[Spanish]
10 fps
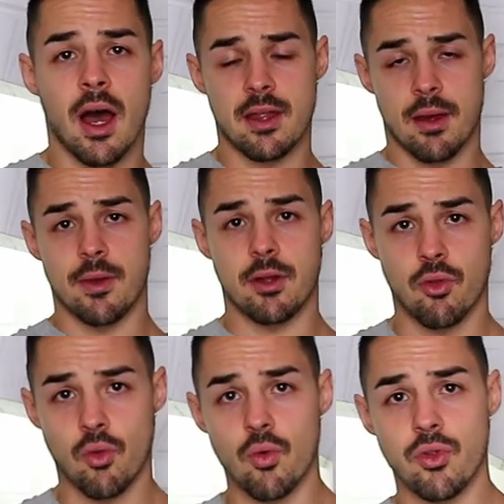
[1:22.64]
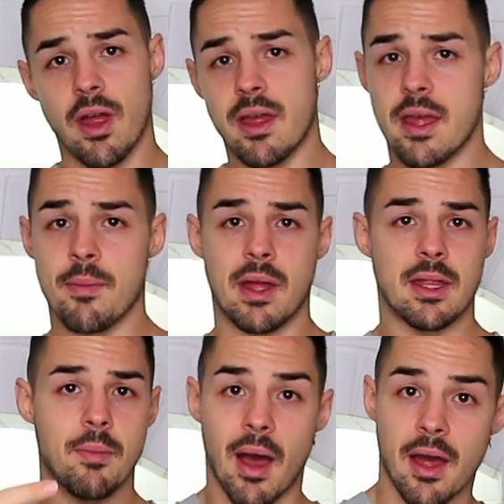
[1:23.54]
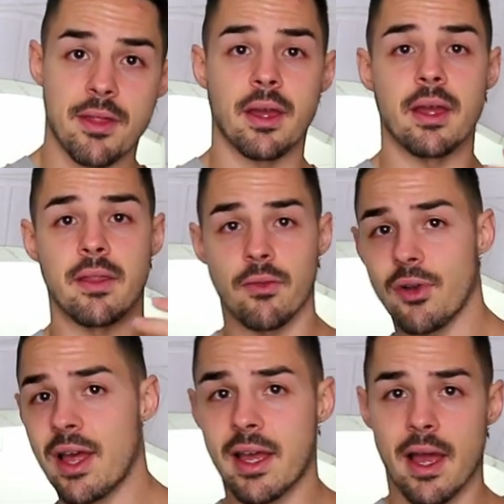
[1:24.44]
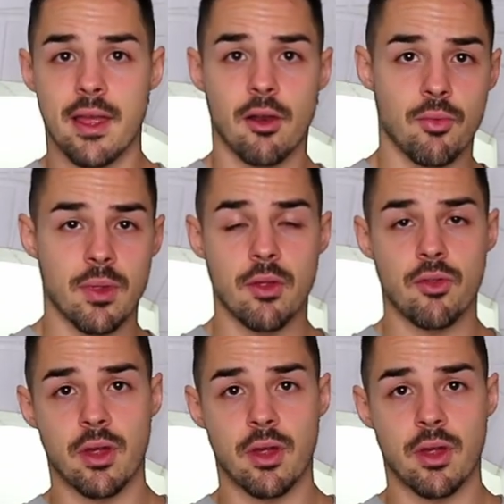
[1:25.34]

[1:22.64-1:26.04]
a saber que os gusta y me anima a seguir dándole caña a los vídeos,